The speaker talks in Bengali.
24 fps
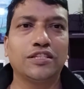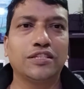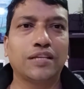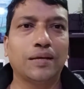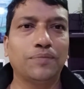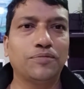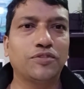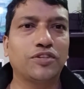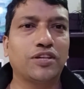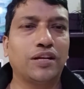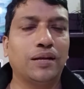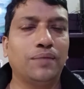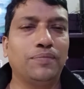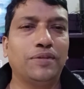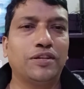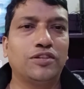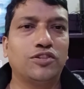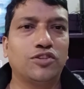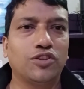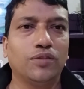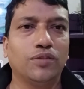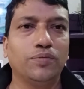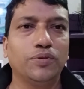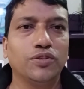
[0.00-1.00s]
সাবস্ক্রাইবার
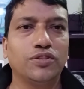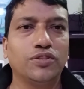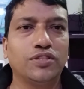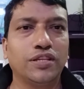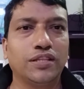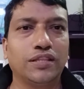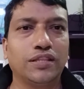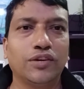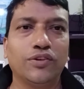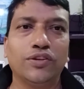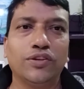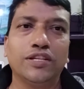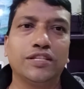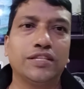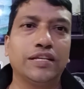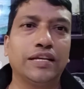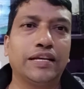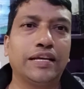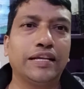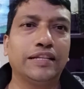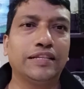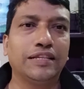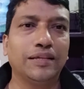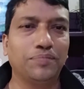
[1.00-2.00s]
ড্রপ হচ্ছে তাহলে
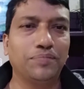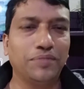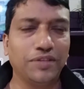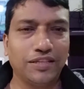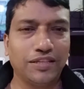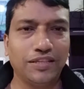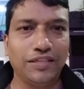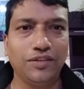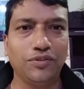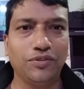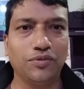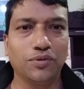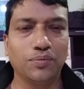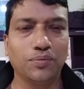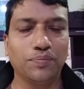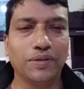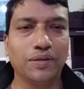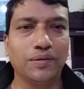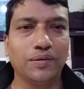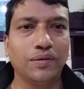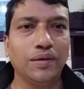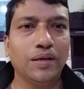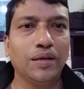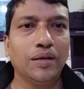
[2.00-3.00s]
সেক্ষেত্রে আপনি কি করবেন
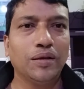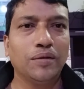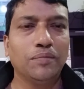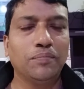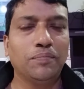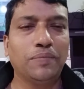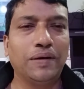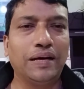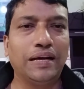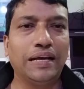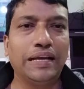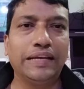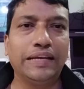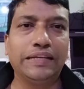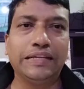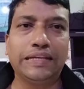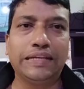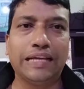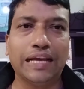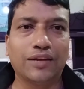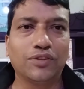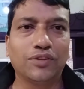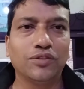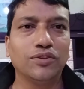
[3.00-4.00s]
বা এটি
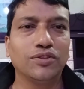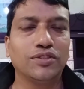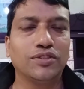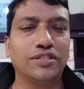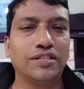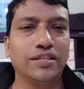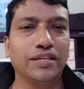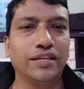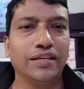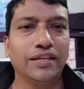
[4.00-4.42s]
কেন হচ্ছে